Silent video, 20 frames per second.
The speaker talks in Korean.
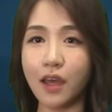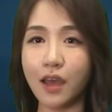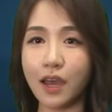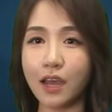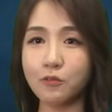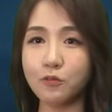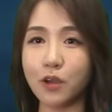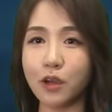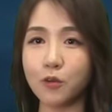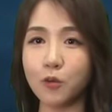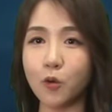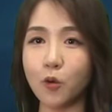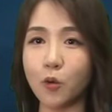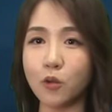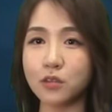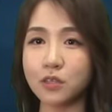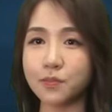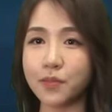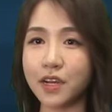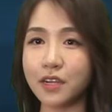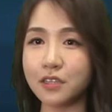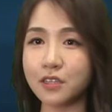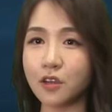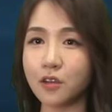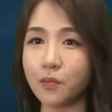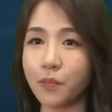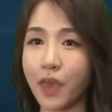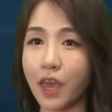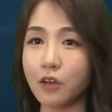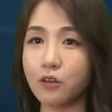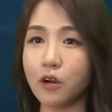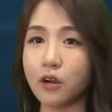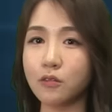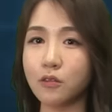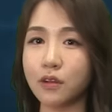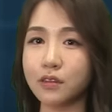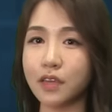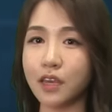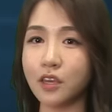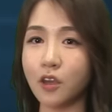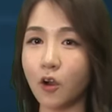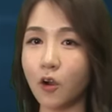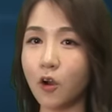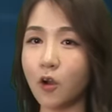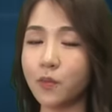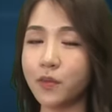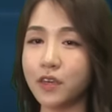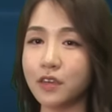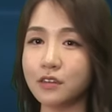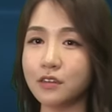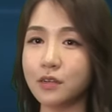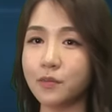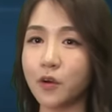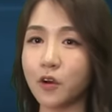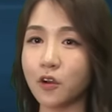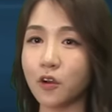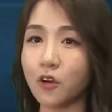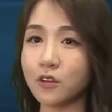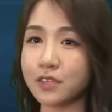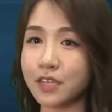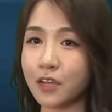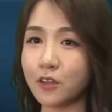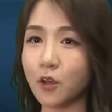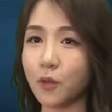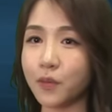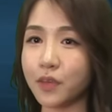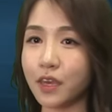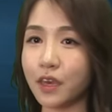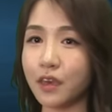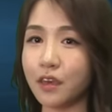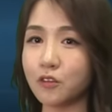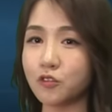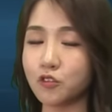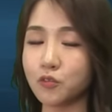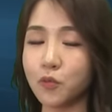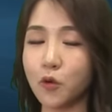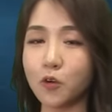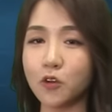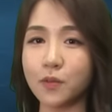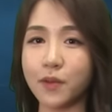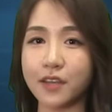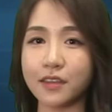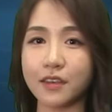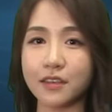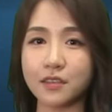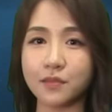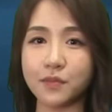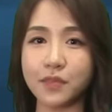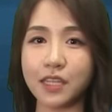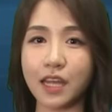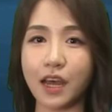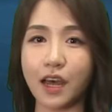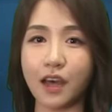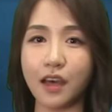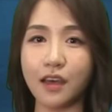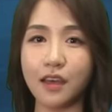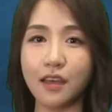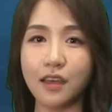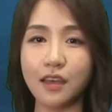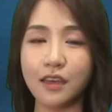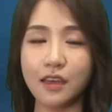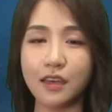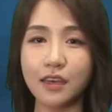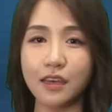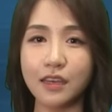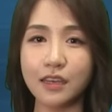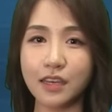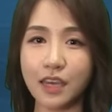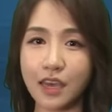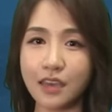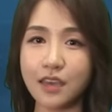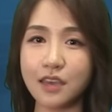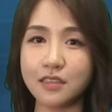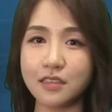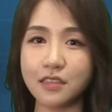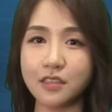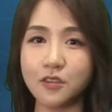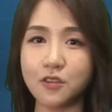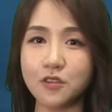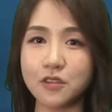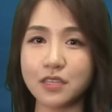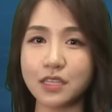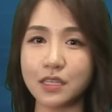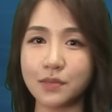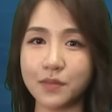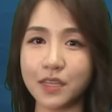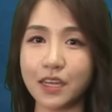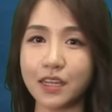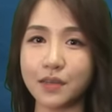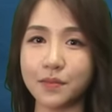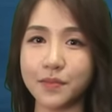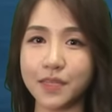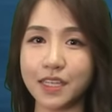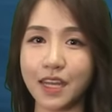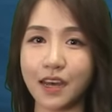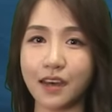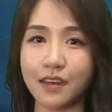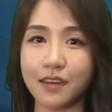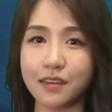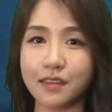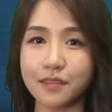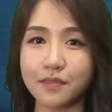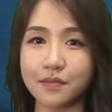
한화로 팔천백억 원의 영업이익을 벌어 산업계의 주목을 받았습니다. 케이에스지 뉴스 김다나입니다.